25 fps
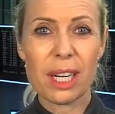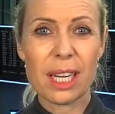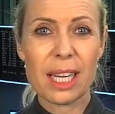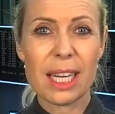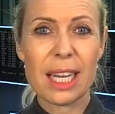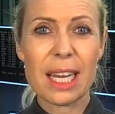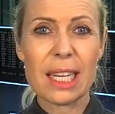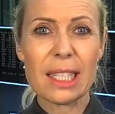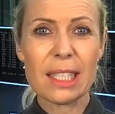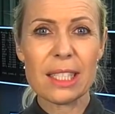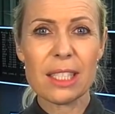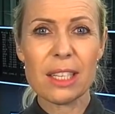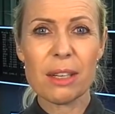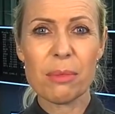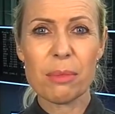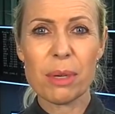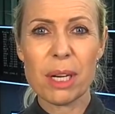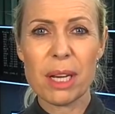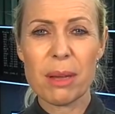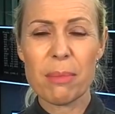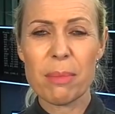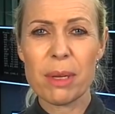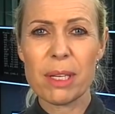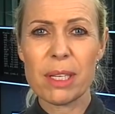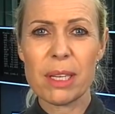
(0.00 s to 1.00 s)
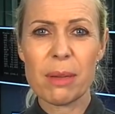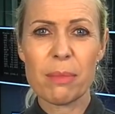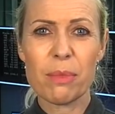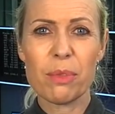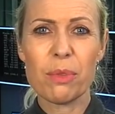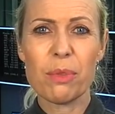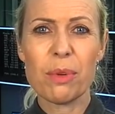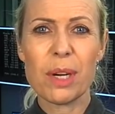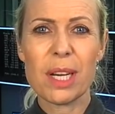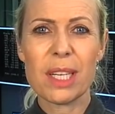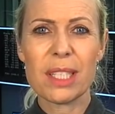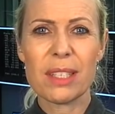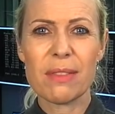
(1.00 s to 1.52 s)
Jetzt nochmal mit dem
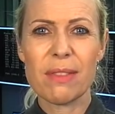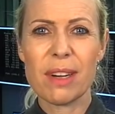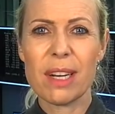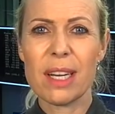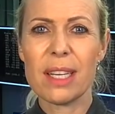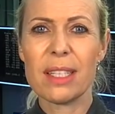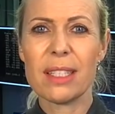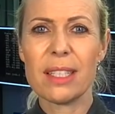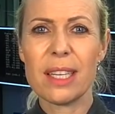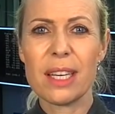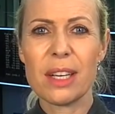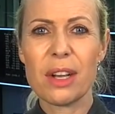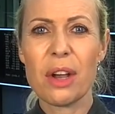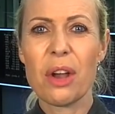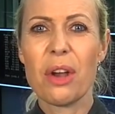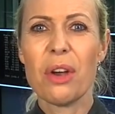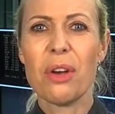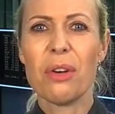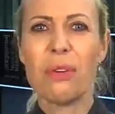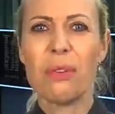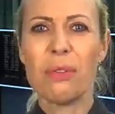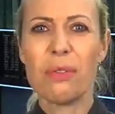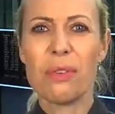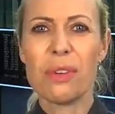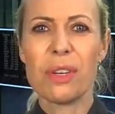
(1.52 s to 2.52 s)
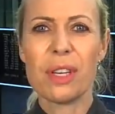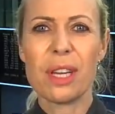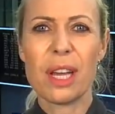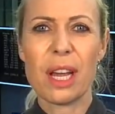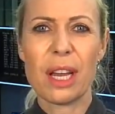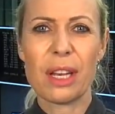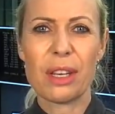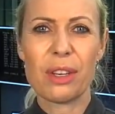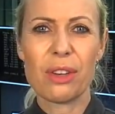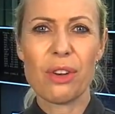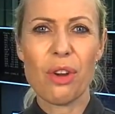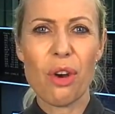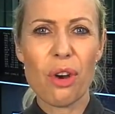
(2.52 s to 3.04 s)
US-Wahlsieg und der
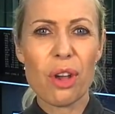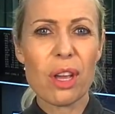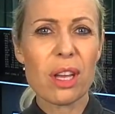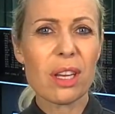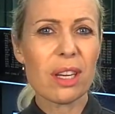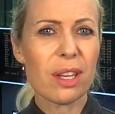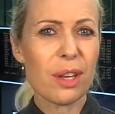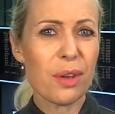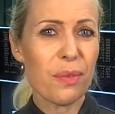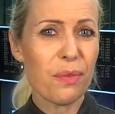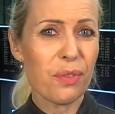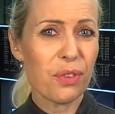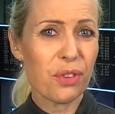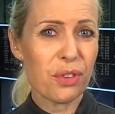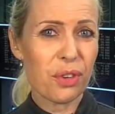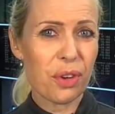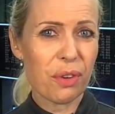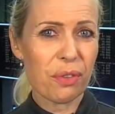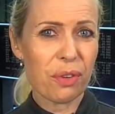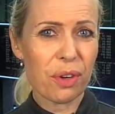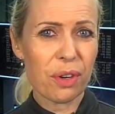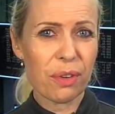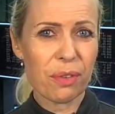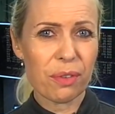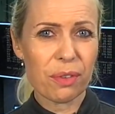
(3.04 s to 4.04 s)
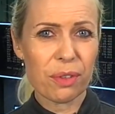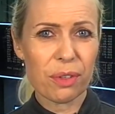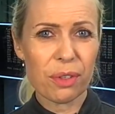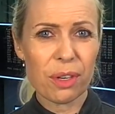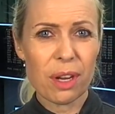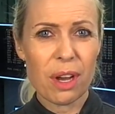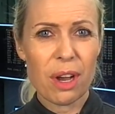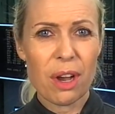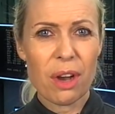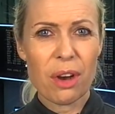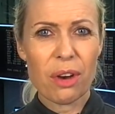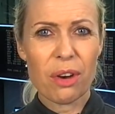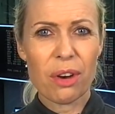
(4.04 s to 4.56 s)
neuen Impfstoffhoffnung
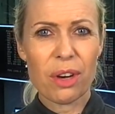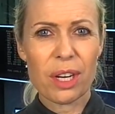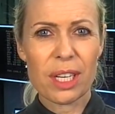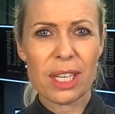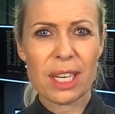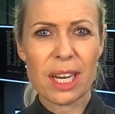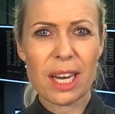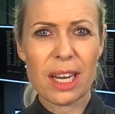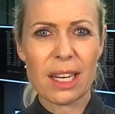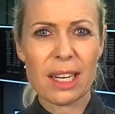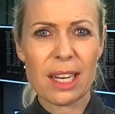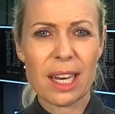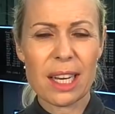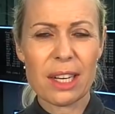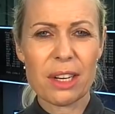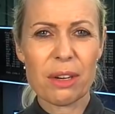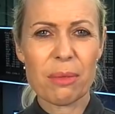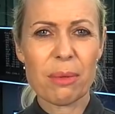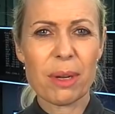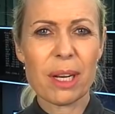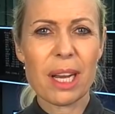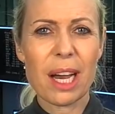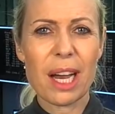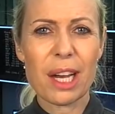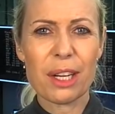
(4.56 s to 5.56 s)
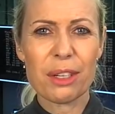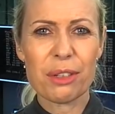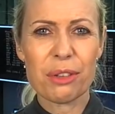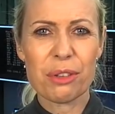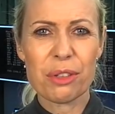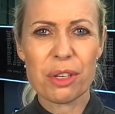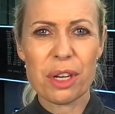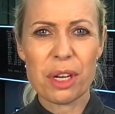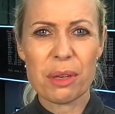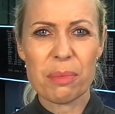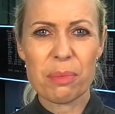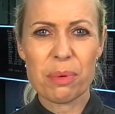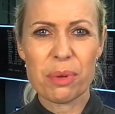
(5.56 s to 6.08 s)
heute allein nochmal
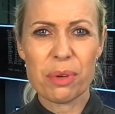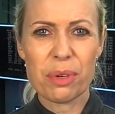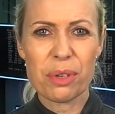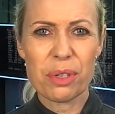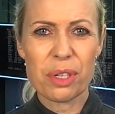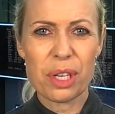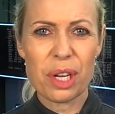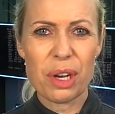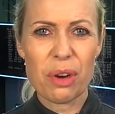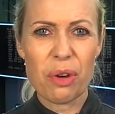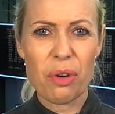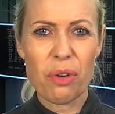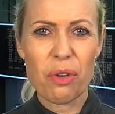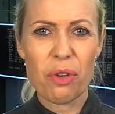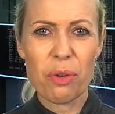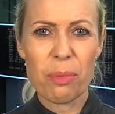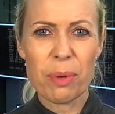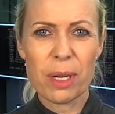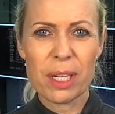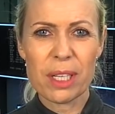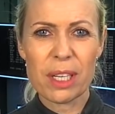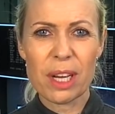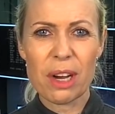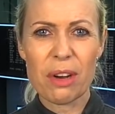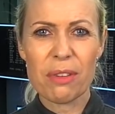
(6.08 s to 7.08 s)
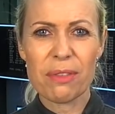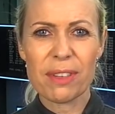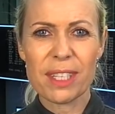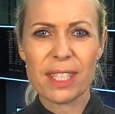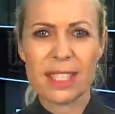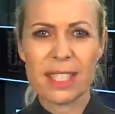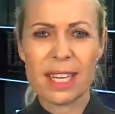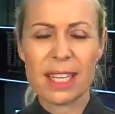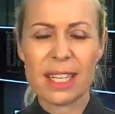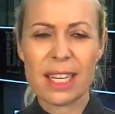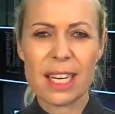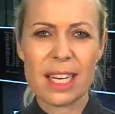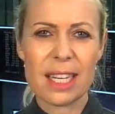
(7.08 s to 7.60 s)
800 Punkte obendrauf
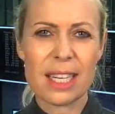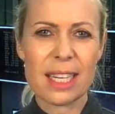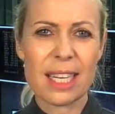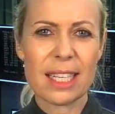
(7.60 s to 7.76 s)
gesattelt.